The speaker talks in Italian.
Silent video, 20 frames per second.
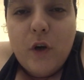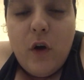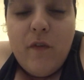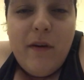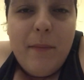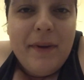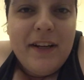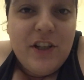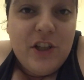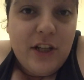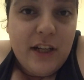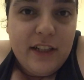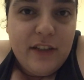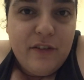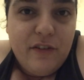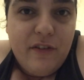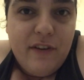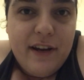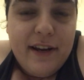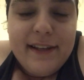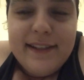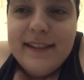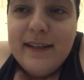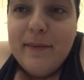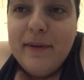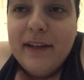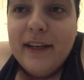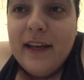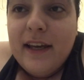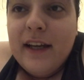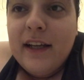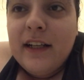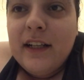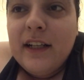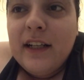ovviamente c'è la differenza eh, perché